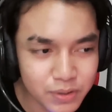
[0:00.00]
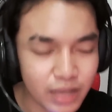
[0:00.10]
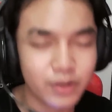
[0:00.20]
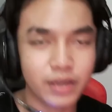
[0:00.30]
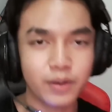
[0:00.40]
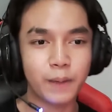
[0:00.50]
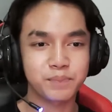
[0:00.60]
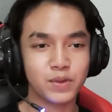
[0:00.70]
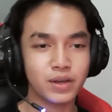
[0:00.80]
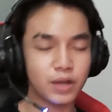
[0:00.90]
eh, oke okay, oke okay.
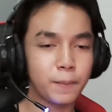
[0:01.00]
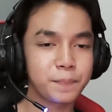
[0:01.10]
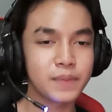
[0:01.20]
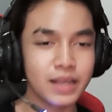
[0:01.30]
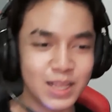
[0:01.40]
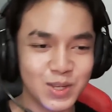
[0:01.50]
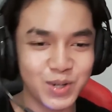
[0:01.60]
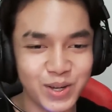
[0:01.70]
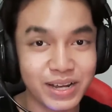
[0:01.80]
gua tau atau